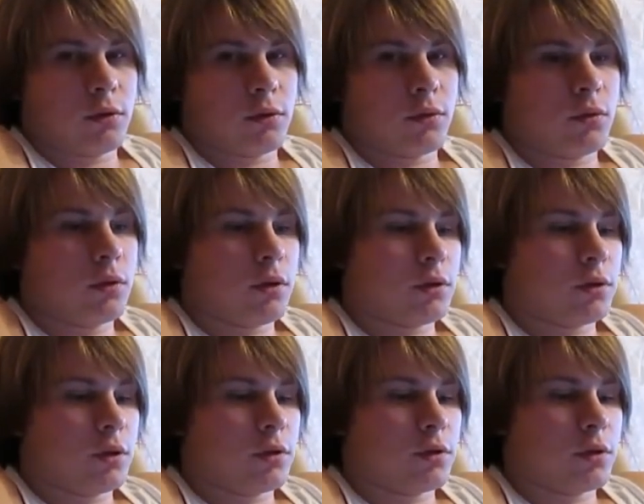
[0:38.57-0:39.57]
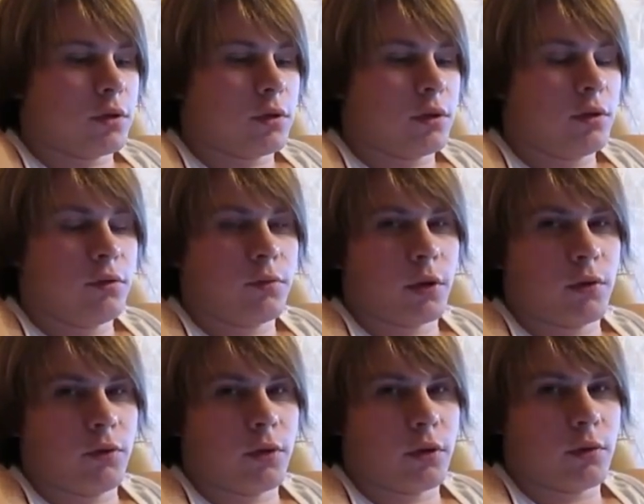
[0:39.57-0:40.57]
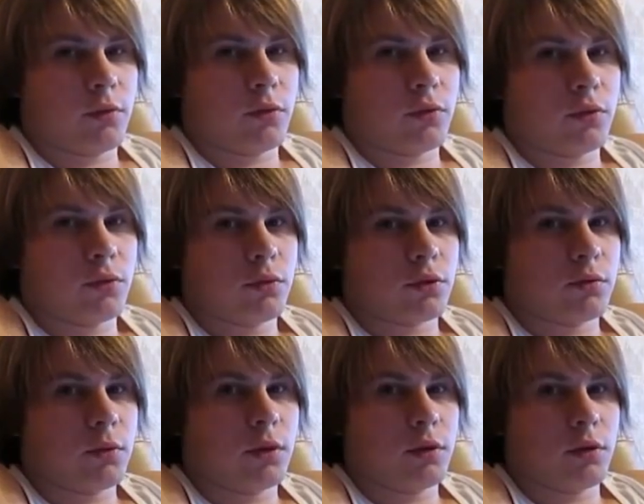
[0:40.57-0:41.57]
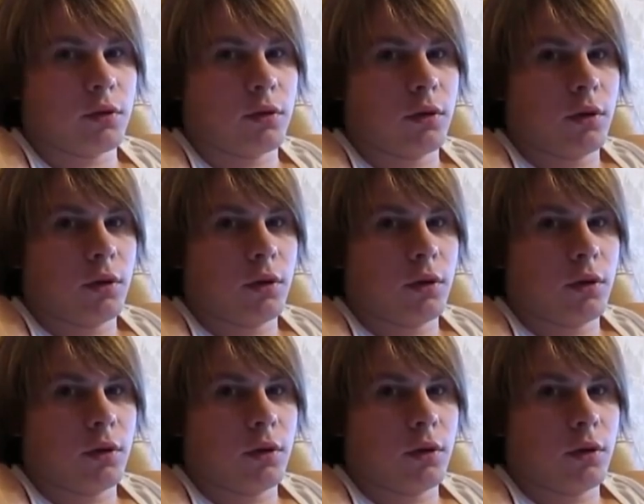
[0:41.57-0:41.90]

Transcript: Google AdSense и в правом верхнем углу нажимаете